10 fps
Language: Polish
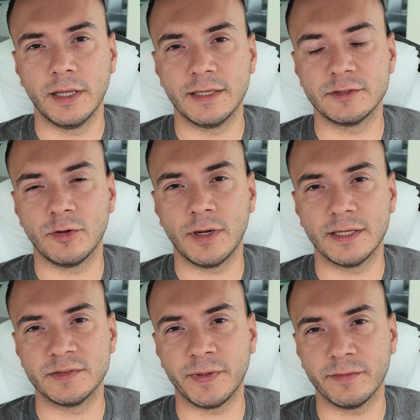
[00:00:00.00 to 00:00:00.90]
SOH
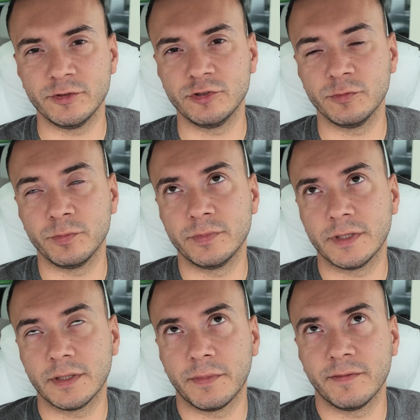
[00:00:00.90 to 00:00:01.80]
sprawdzić, czy
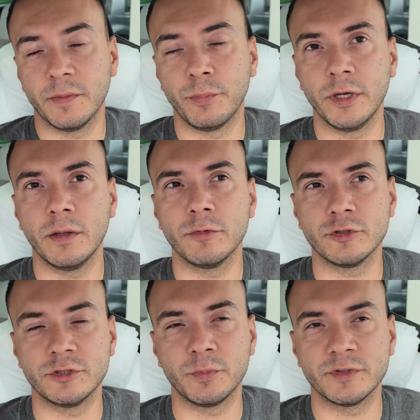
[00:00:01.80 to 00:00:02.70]
tak naprawdę
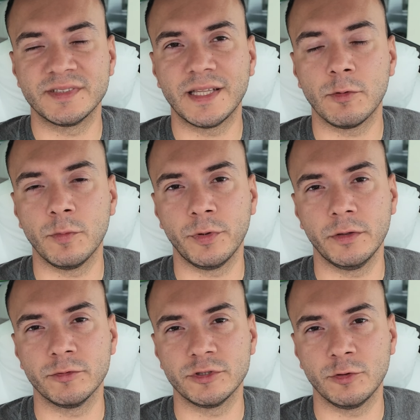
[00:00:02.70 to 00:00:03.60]
pojemność, pozostałą
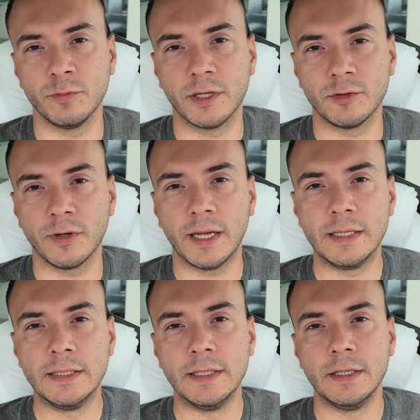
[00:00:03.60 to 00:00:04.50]
pojemność akumulatora
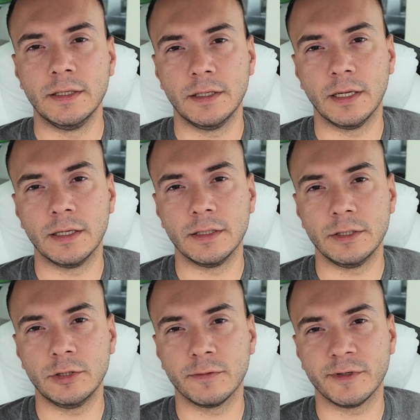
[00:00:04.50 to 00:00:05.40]

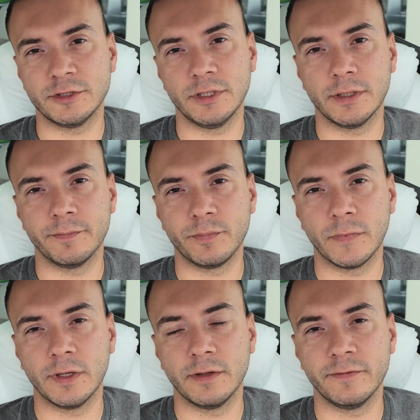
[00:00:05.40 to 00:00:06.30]
i to właśnie
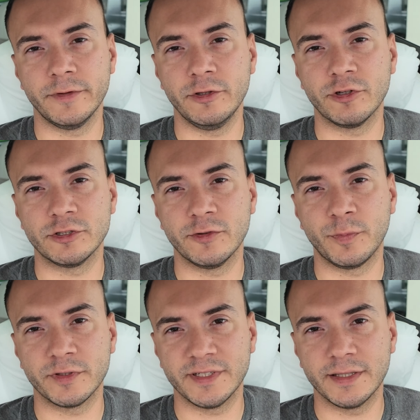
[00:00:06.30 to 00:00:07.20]
wylicza się w
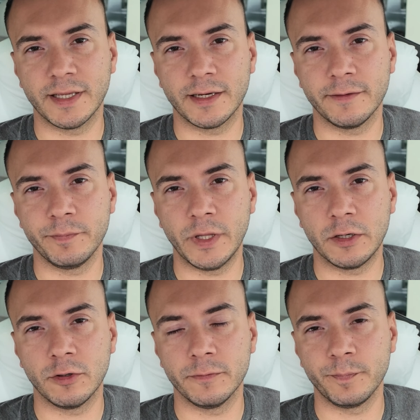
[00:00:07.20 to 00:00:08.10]
procentach
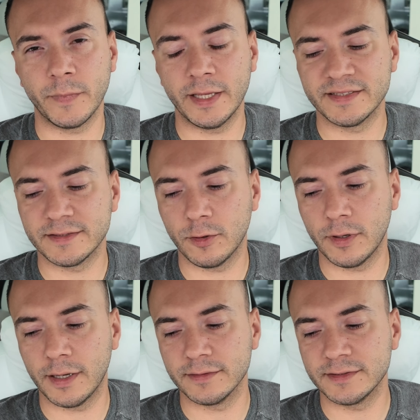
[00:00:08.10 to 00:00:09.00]
jako
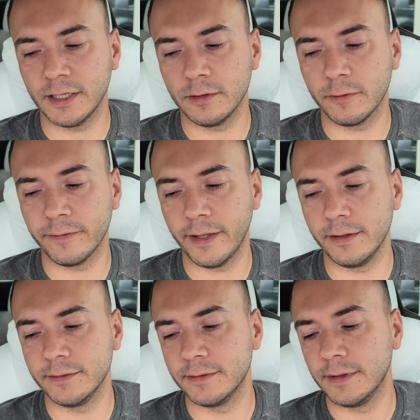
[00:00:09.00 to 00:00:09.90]
SOH, State of
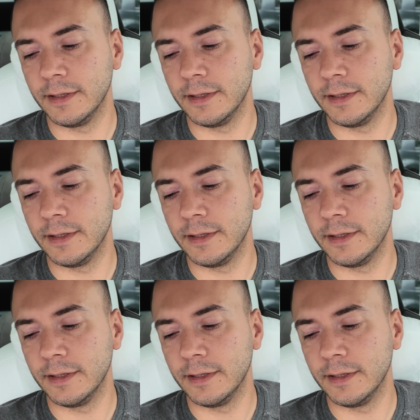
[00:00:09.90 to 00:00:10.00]
Health.